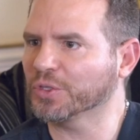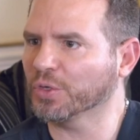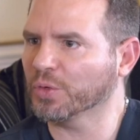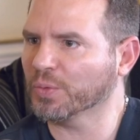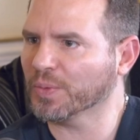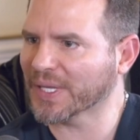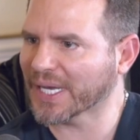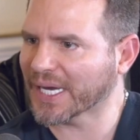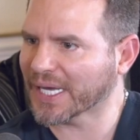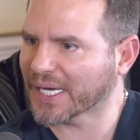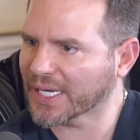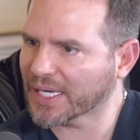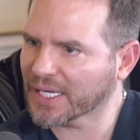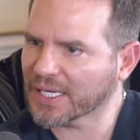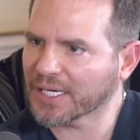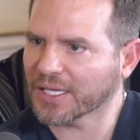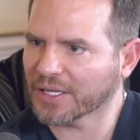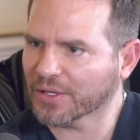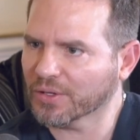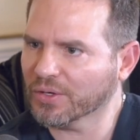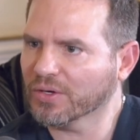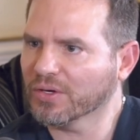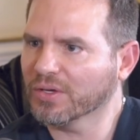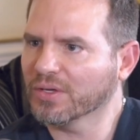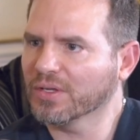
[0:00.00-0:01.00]
yo hubiera
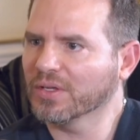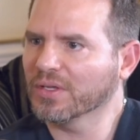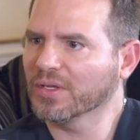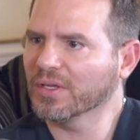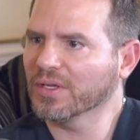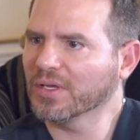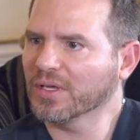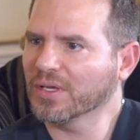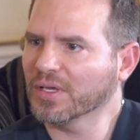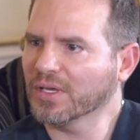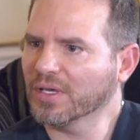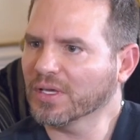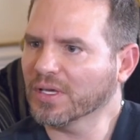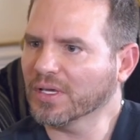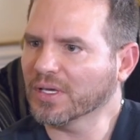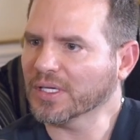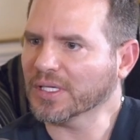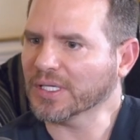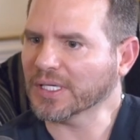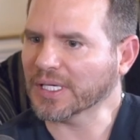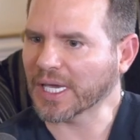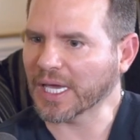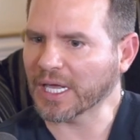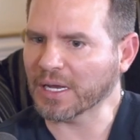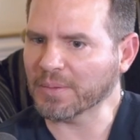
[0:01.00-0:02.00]
querido
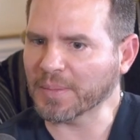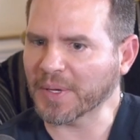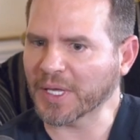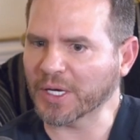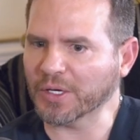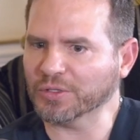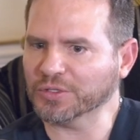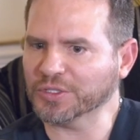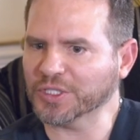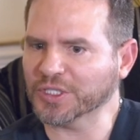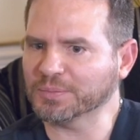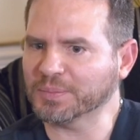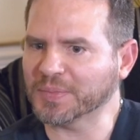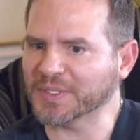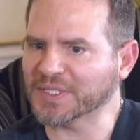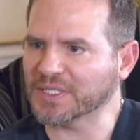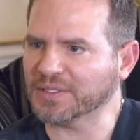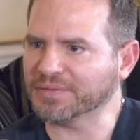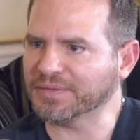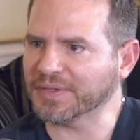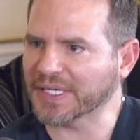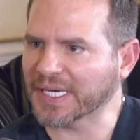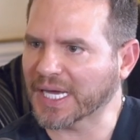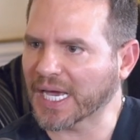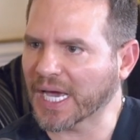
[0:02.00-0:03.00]
que al menos
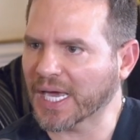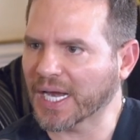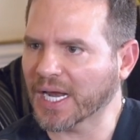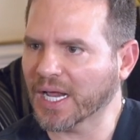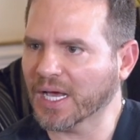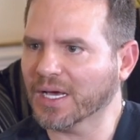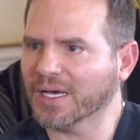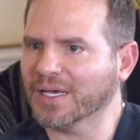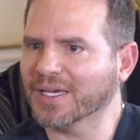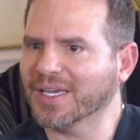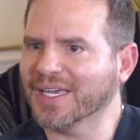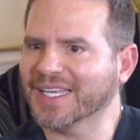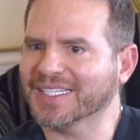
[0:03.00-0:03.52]
especificara